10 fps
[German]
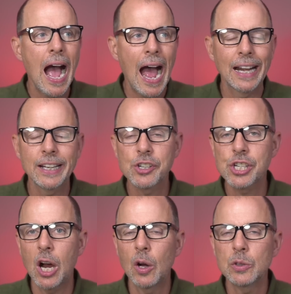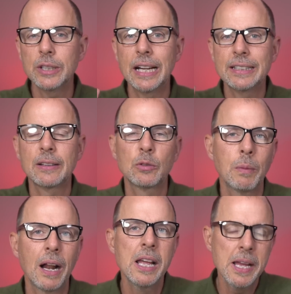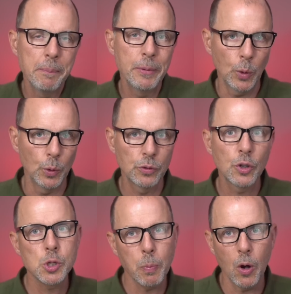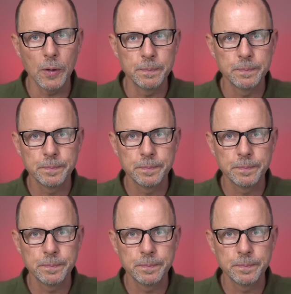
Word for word: angeschaut und er hat dazu mal mit uns gesprochen.